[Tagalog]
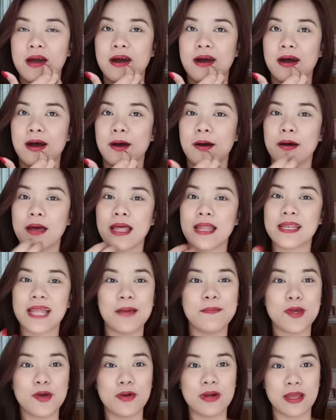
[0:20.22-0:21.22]
uh, ang
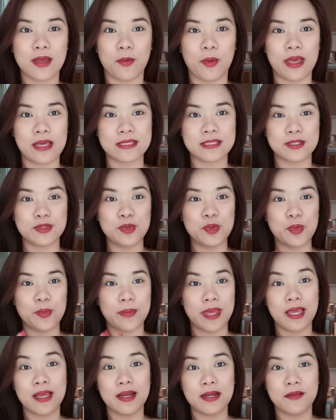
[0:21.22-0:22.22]
dami kong request to
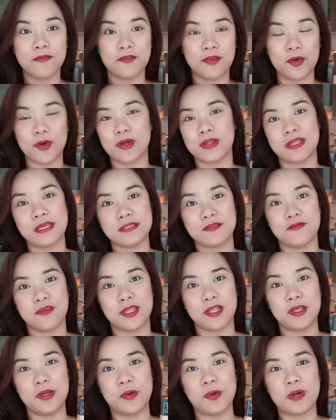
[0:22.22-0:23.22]
make a review on this
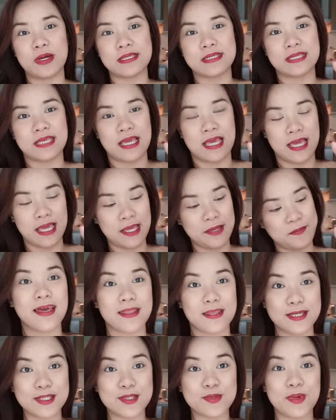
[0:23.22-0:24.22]
video kasi
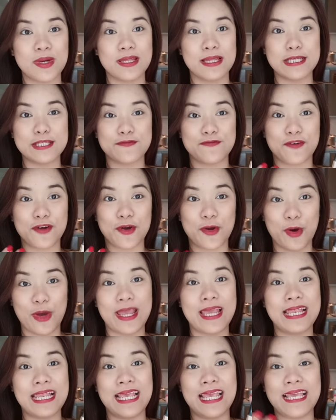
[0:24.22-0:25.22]
this one is for
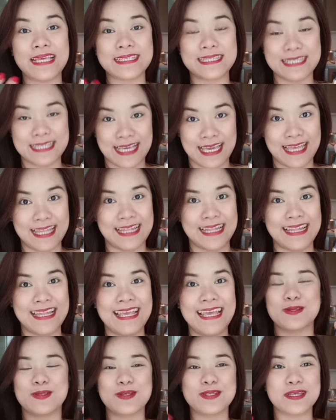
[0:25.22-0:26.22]
oily skin.
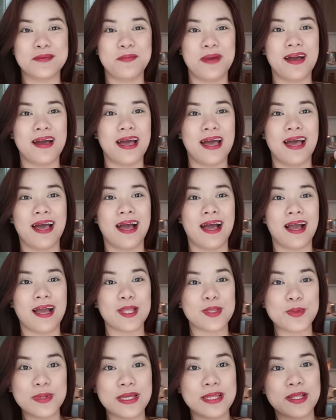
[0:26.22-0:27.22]
Dun sa mga
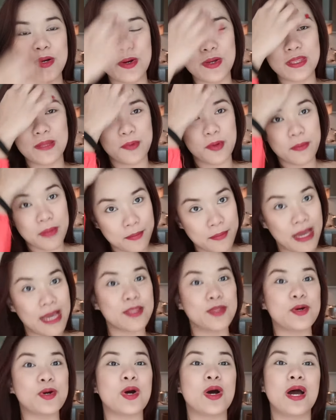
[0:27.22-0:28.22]
katulad ko na
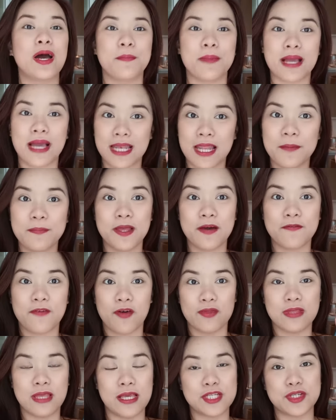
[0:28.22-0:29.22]
problemado, maghanap ng
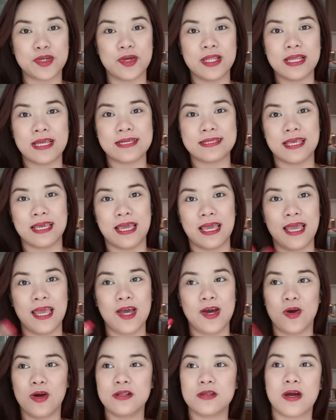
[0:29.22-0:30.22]
foundation kasi
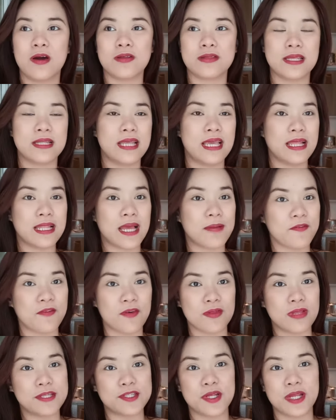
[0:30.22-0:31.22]
all throughout the day, ang dami
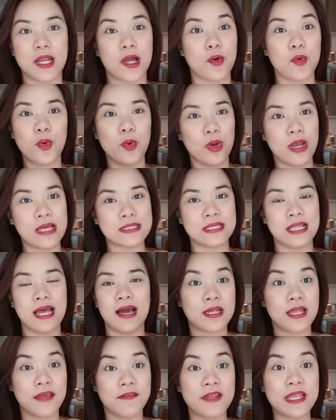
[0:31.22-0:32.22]
foundation na nahuhulas
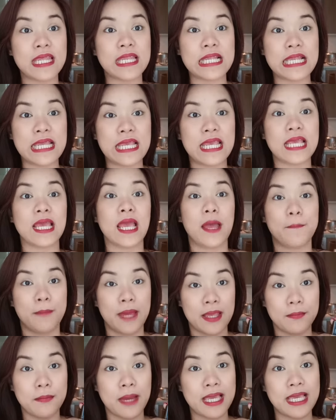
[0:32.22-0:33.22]
lang. Definitely,
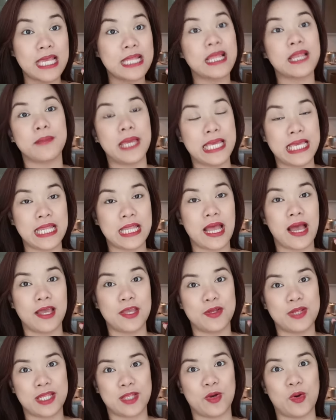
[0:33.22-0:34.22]
may makikita at makikita
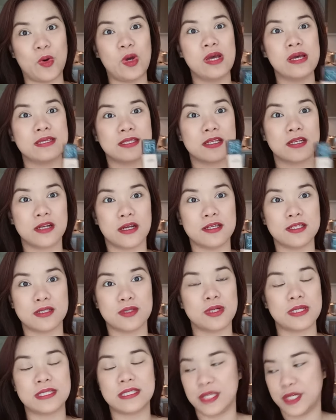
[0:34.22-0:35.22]
kayo nito sa
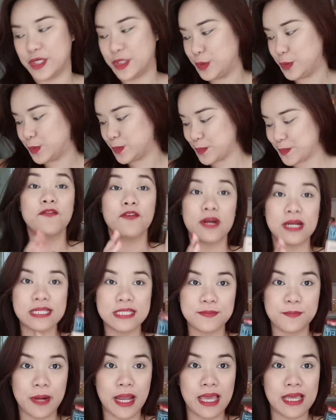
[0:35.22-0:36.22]
drugstores near you. For
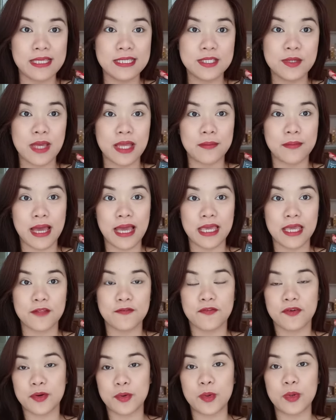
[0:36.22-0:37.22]
its price, you can buy
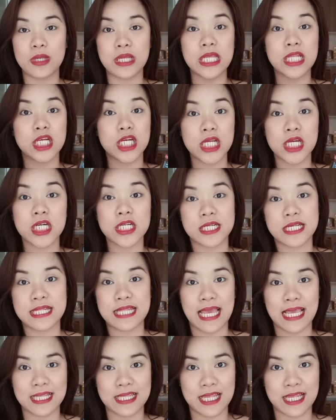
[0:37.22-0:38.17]
it for only 399